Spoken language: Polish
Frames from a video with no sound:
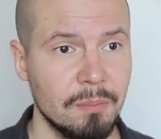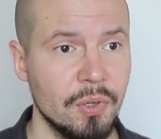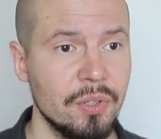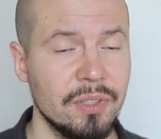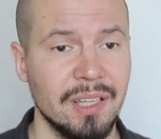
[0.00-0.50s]

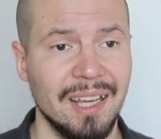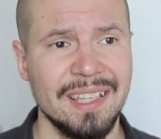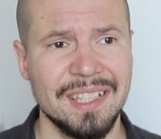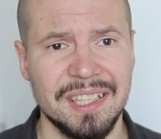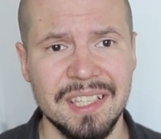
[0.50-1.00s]
Bo, a
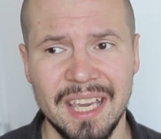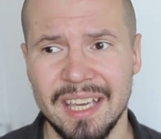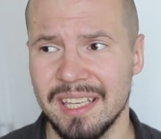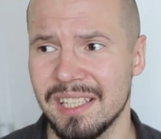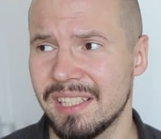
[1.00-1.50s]
jeśli
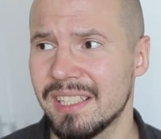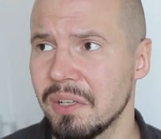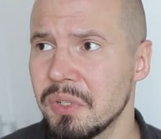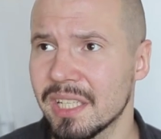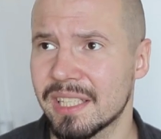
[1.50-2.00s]
nie, jeśli
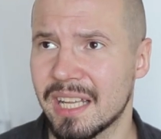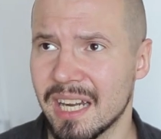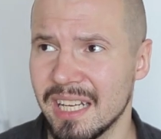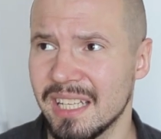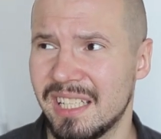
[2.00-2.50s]
cały czas
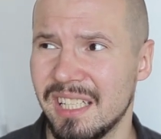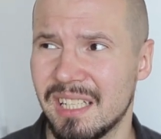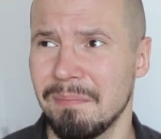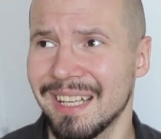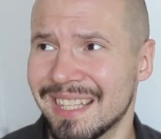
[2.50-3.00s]
kręcisz
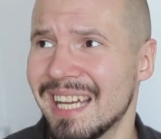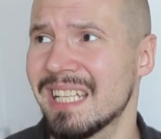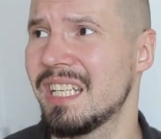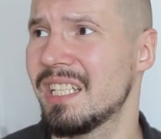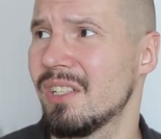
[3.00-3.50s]
i
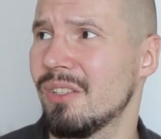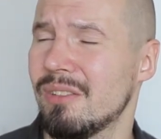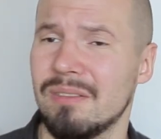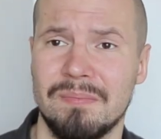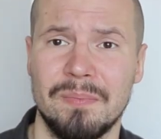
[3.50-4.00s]
mataczysz, no
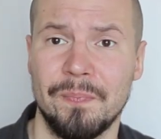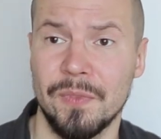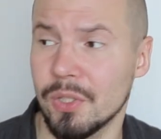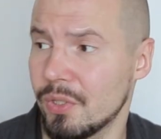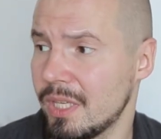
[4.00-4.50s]
to,
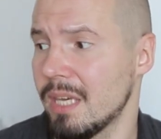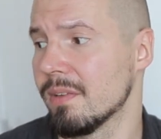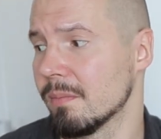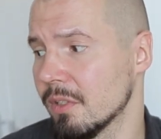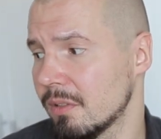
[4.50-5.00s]
no to nie
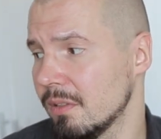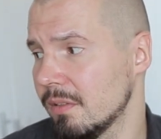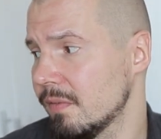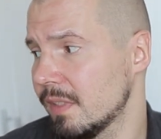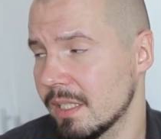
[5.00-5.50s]
wiem. No
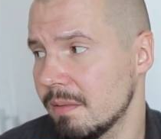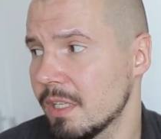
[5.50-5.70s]
to w takim